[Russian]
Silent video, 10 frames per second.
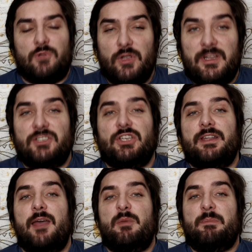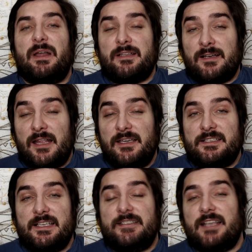Ну и начинаем мы по
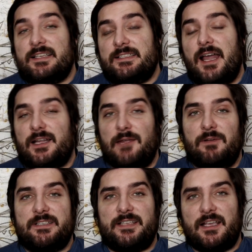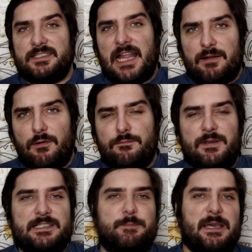традиции со стартовых составов
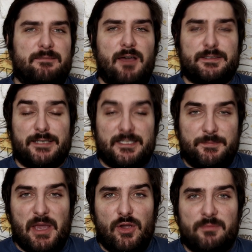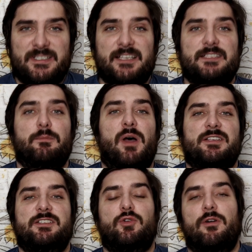и сперва разберемся с
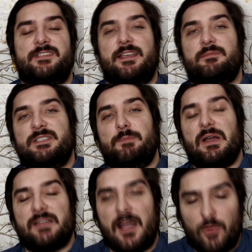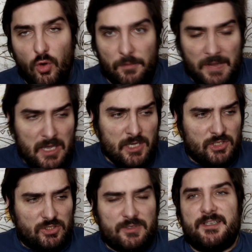московским «Спартаком».
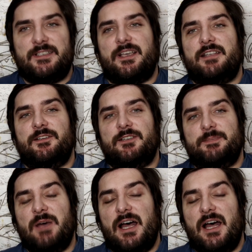Что здесь хотелось бы